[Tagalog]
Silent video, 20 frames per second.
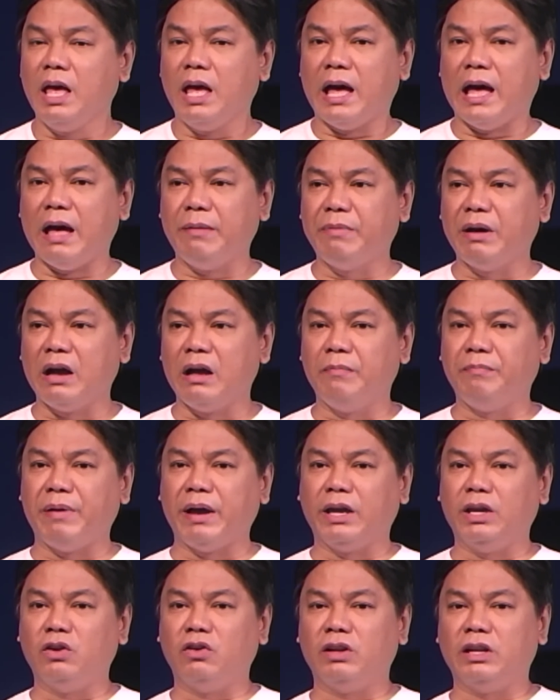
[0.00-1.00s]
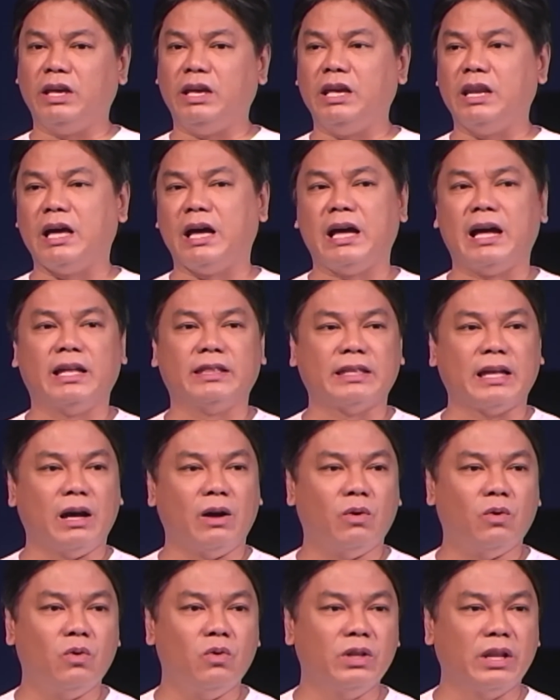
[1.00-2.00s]
Habang ang Panginoon ay
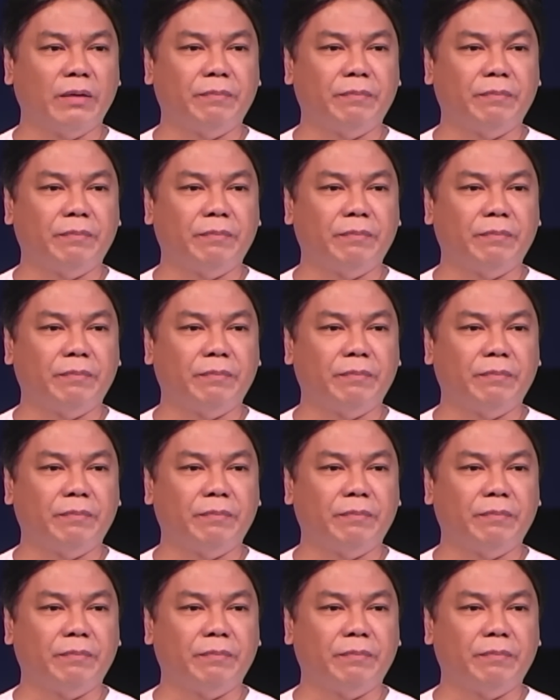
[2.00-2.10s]
hinahataw,